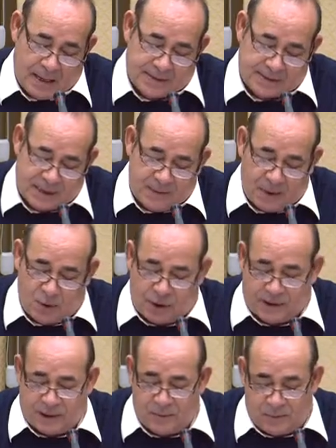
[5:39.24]
El sistema
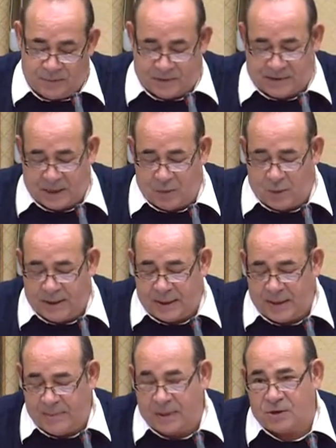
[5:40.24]
educativo se
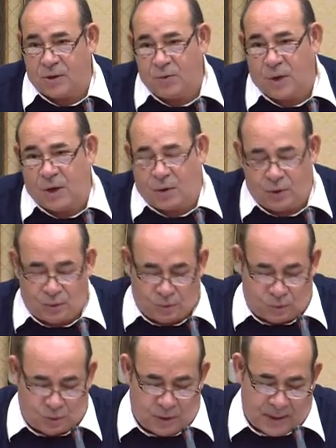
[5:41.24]
encuentra inmerso en una
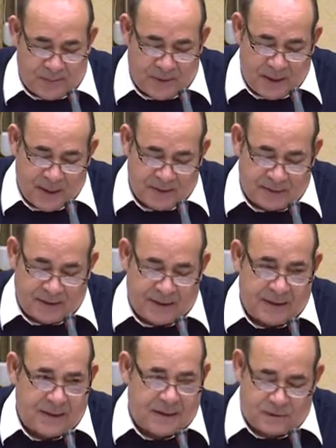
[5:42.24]
coyuntura de
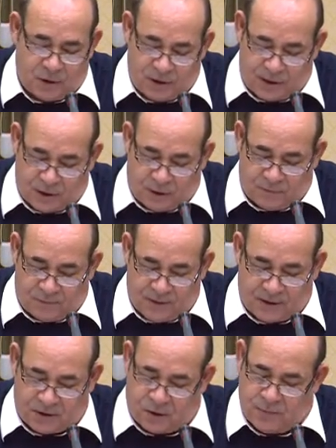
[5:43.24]
degradación y de
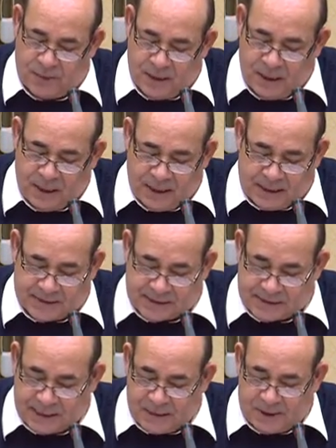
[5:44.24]
conflicto que
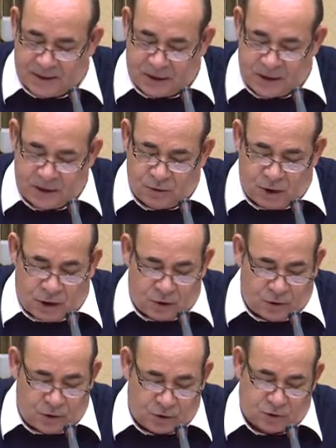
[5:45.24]
se sigue manteniendo a lo
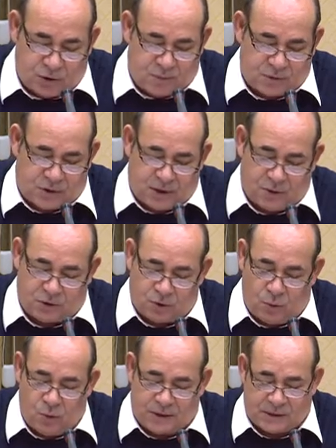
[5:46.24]
largo de los últimos
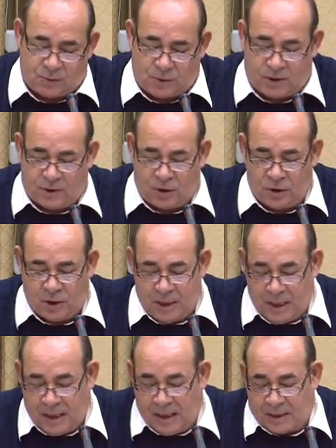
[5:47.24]
años, una situación
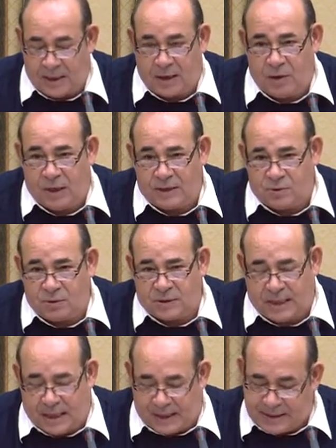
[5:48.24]
que con la
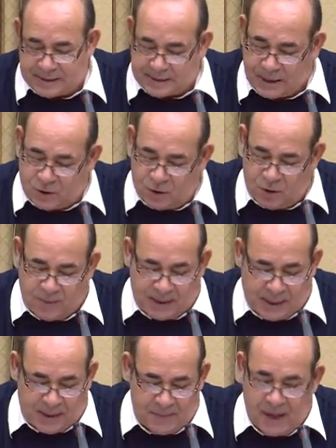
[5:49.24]
excusa de la crisis
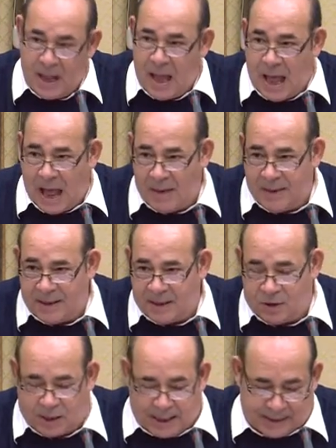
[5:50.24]
económica ha
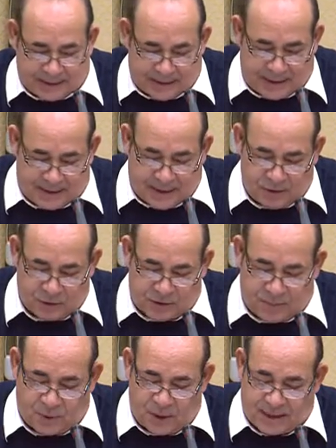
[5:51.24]
venido
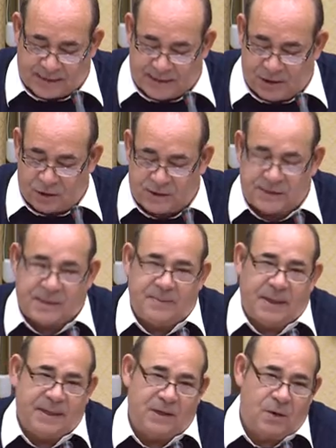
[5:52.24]
caracterizándose por el castigo
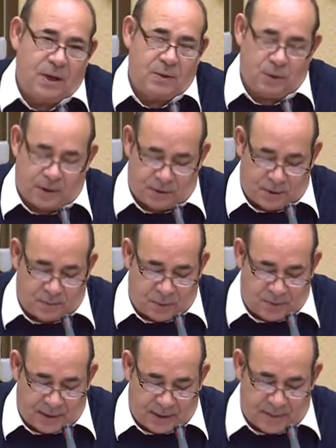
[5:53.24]
sistemático a la educación
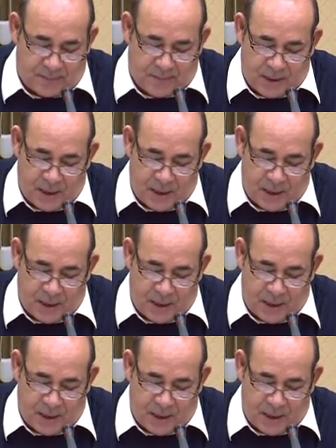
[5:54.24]
pública.